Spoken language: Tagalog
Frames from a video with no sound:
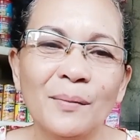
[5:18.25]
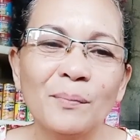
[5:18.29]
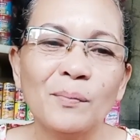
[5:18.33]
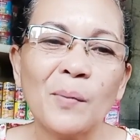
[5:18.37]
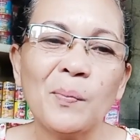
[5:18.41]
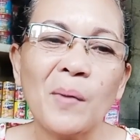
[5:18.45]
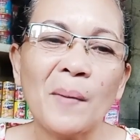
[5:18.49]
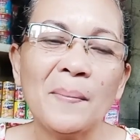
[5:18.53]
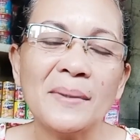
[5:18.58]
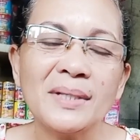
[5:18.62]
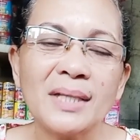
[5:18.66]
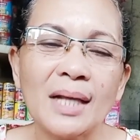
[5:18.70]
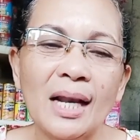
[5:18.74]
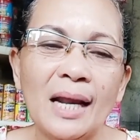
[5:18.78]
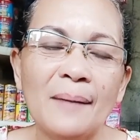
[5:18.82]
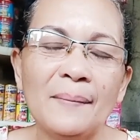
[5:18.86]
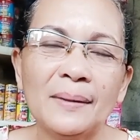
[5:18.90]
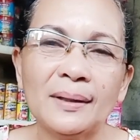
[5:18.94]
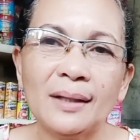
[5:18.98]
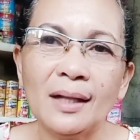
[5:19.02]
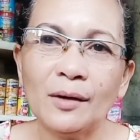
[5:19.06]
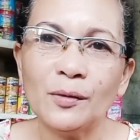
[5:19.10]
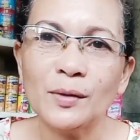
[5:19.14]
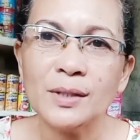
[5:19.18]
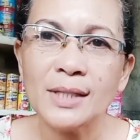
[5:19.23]

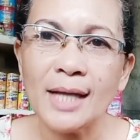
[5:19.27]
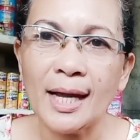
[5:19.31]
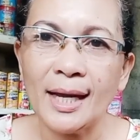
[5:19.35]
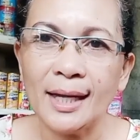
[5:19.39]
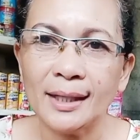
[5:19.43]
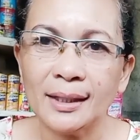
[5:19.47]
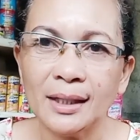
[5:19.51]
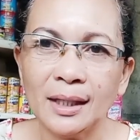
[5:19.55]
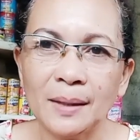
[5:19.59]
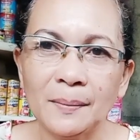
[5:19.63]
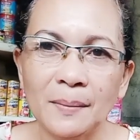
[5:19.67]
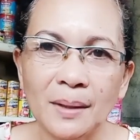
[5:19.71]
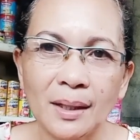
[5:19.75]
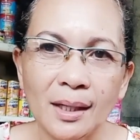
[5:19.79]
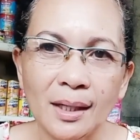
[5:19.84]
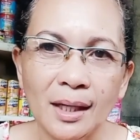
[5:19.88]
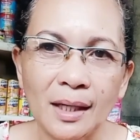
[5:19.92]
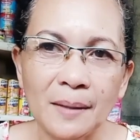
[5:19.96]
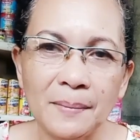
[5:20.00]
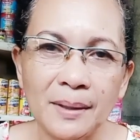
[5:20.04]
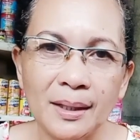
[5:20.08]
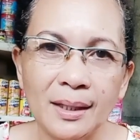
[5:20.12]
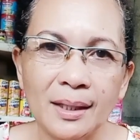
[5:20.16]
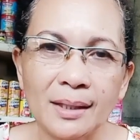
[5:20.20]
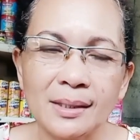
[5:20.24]
Magpapasalamat lang ako sa aking mga
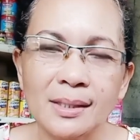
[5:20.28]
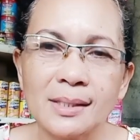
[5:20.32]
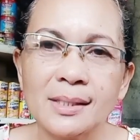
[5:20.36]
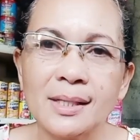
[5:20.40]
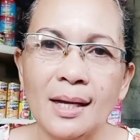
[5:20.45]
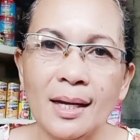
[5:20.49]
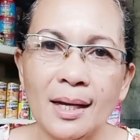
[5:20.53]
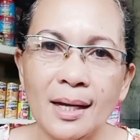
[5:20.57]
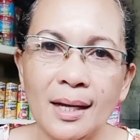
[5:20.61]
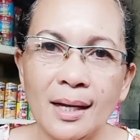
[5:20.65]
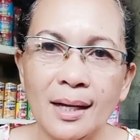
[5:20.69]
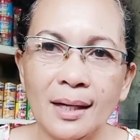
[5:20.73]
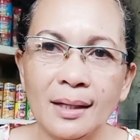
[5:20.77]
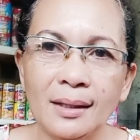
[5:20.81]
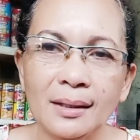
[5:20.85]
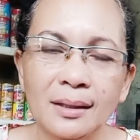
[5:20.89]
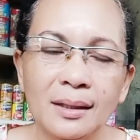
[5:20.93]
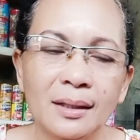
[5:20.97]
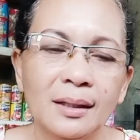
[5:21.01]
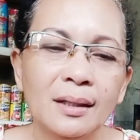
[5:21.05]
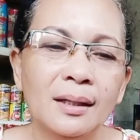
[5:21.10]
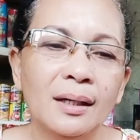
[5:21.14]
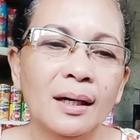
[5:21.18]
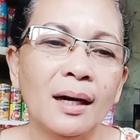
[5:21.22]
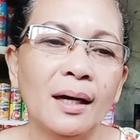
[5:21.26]
kaibigan sa
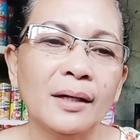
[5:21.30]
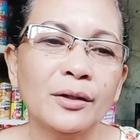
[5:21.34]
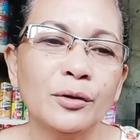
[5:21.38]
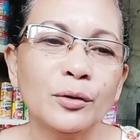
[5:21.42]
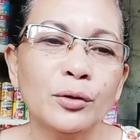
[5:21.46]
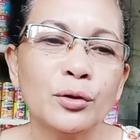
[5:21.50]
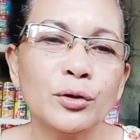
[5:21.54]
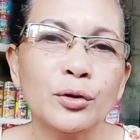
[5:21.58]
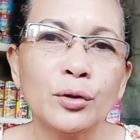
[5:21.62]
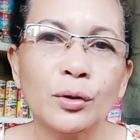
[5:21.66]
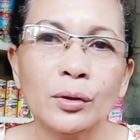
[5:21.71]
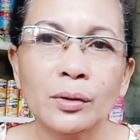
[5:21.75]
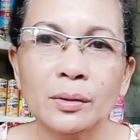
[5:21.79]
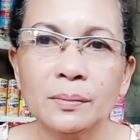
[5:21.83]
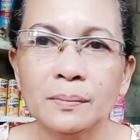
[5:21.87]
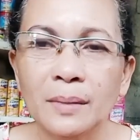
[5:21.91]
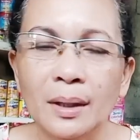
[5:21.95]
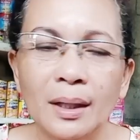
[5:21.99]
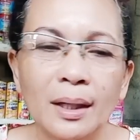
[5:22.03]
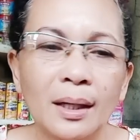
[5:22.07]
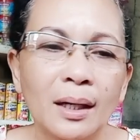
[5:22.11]
uh, YouTube.